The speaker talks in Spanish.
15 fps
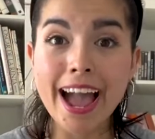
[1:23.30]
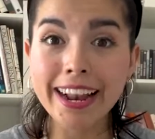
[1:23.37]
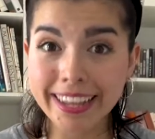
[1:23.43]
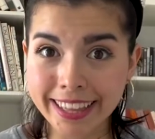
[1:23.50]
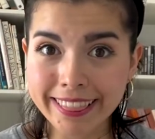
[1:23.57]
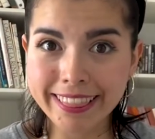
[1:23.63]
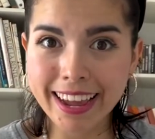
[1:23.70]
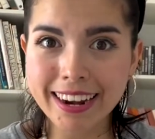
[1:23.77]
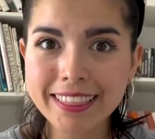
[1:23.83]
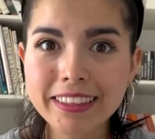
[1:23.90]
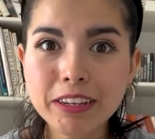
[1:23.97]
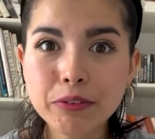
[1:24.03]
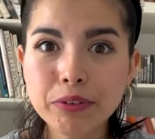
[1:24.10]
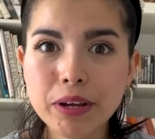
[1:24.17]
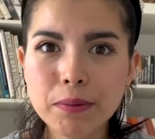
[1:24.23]
al cantar
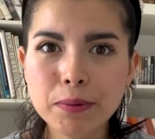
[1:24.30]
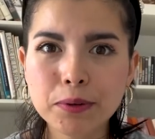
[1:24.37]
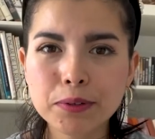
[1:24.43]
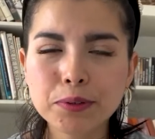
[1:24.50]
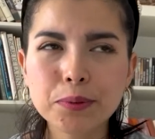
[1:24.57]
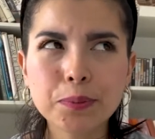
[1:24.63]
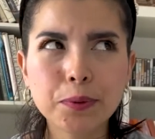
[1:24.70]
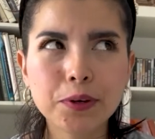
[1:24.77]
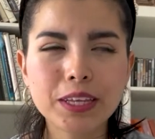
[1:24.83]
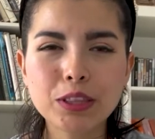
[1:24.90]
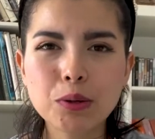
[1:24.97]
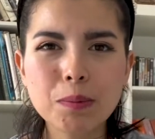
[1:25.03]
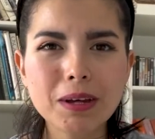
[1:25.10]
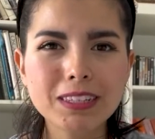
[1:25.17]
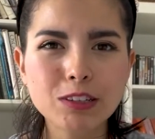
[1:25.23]
tiene una voz un
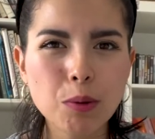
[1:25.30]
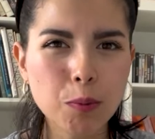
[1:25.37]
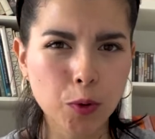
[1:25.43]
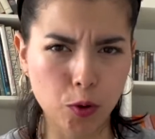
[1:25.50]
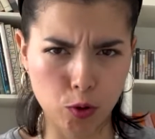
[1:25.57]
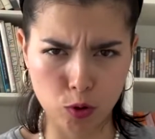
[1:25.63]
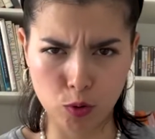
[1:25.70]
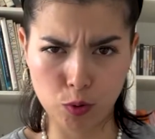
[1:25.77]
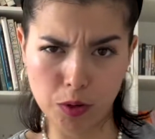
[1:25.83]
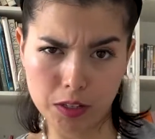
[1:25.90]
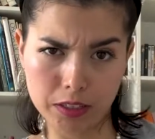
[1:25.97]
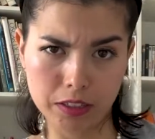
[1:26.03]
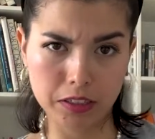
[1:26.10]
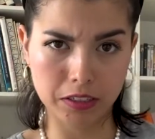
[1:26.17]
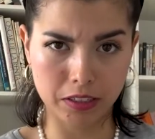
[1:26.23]
poquito más como
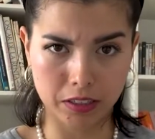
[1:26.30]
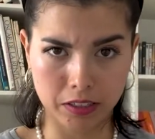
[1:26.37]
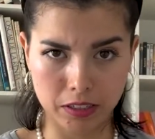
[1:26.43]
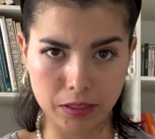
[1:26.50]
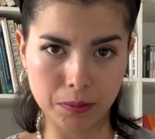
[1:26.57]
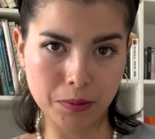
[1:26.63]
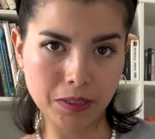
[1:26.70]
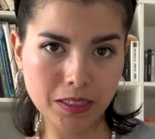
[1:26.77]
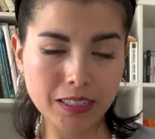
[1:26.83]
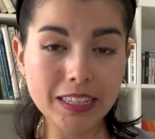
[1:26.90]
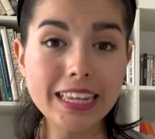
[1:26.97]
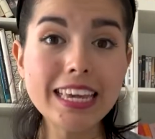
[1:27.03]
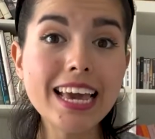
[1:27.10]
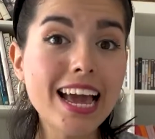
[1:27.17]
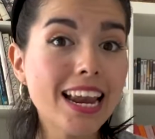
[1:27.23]
gruesa, ya sabes,
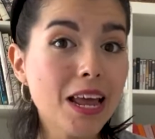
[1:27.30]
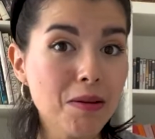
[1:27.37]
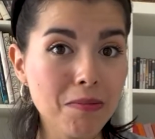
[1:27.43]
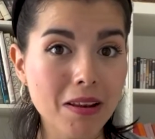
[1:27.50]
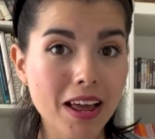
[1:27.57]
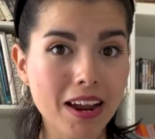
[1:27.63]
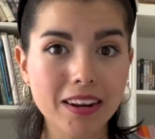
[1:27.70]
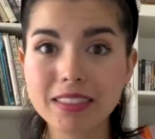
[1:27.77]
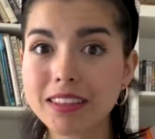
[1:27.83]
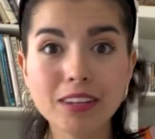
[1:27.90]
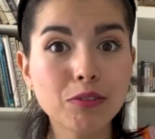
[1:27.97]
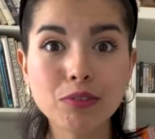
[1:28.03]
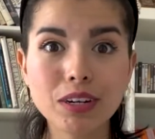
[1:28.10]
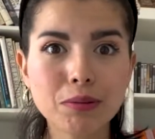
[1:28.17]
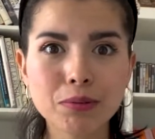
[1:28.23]
y al hablar tiene
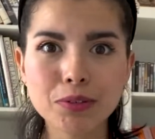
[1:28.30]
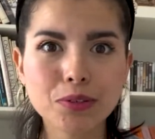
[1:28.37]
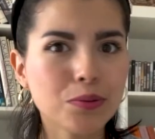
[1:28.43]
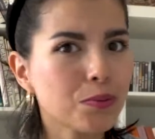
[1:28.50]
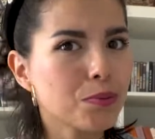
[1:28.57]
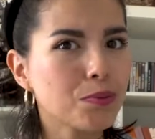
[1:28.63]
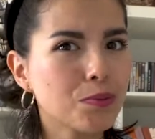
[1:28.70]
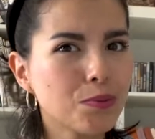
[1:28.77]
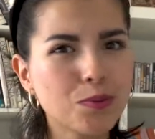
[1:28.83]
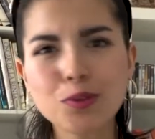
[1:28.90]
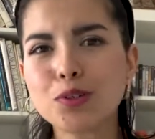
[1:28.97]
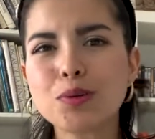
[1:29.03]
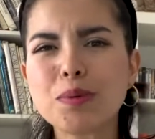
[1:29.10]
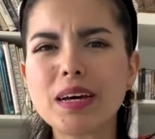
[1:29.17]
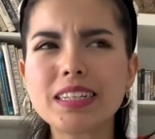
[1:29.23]
una voz
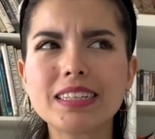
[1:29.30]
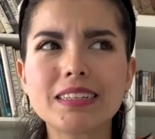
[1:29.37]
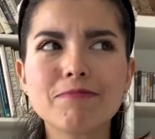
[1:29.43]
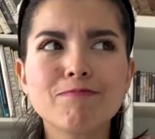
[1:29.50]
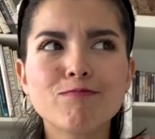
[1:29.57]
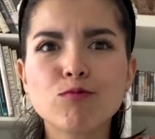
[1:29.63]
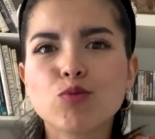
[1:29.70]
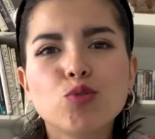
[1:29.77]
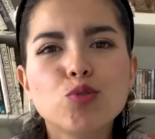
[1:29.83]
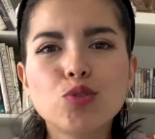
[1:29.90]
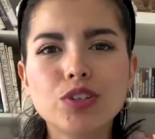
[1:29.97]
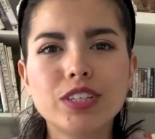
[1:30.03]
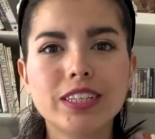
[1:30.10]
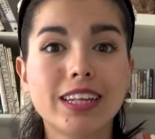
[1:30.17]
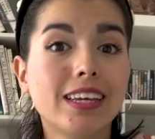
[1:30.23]
mucho más
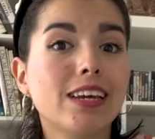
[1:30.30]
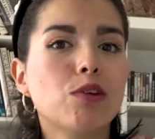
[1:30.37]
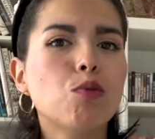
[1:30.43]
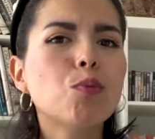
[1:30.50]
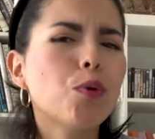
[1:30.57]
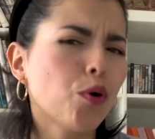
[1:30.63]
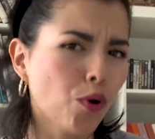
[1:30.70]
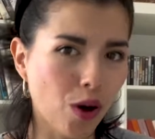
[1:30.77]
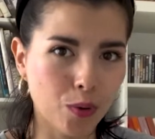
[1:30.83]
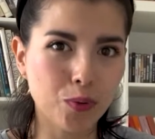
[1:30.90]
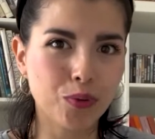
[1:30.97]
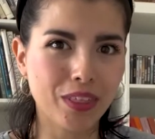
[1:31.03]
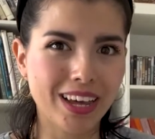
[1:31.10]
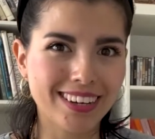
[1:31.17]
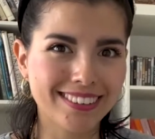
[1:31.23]
dulce, un poco
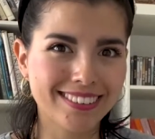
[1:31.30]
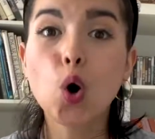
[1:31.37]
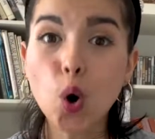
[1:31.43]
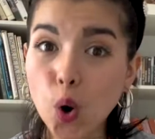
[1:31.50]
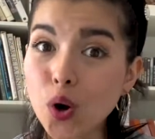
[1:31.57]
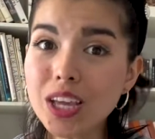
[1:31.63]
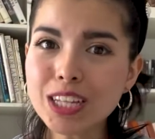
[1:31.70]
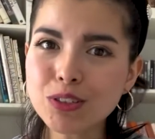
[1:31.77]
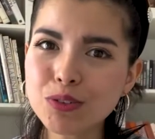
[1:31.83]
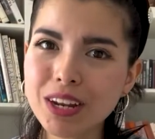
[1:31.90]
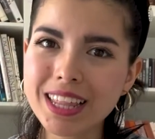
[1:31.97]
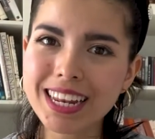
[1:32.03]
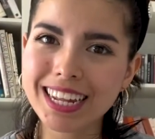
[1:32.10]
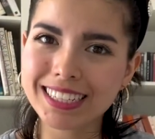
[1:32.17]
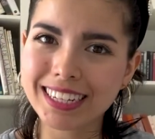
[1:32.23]
aguda. Hoy es una
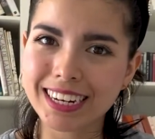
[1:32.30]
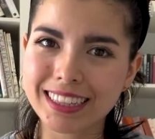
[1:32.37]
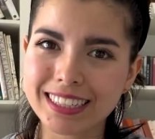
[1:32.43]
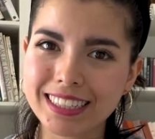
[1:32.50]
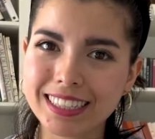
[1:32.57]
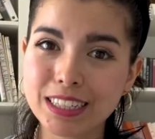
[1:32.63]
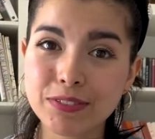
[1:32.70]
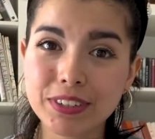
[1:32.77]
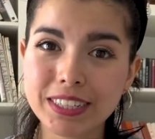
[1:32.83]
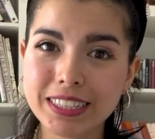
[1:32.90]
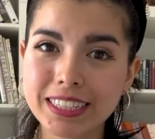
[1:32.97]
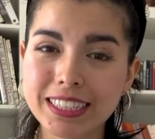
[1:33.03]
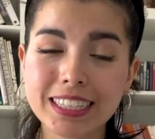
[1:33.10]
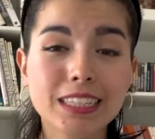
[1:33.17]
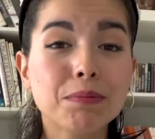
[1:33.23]
de las artistas
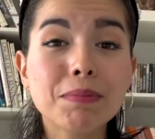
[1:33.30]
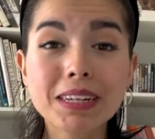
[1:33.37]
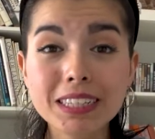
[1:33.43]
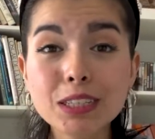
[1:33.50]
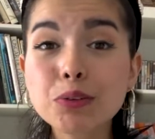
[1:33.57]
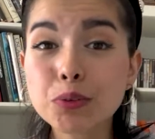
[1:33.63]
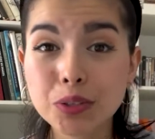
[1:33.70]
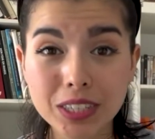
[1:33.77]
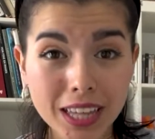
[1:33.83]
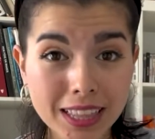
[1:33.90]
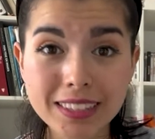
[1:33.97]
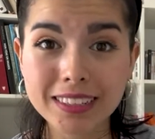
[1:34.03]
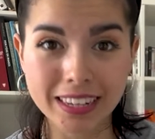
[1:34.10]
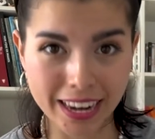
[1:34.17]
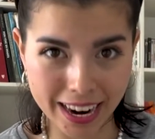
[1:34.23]
francesas más
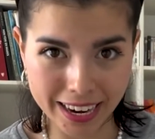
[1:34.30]
escuchadas en la